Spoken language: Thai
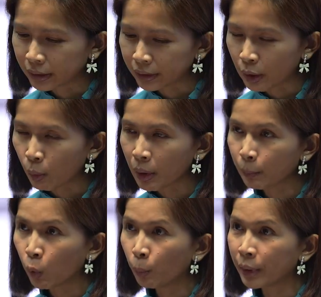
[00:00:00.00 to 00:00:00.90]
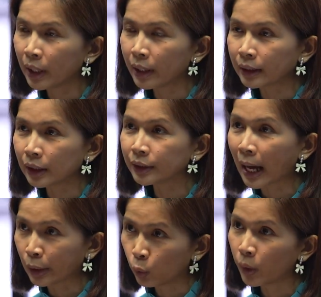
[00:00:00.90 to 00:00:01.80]
สิ่งที่เรียกว่าเป็นภูมิรัฐศา
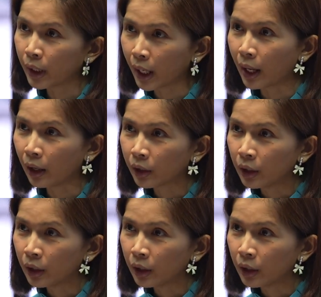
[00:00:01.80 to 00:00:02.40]
สตร์ด้วยอะค่ะ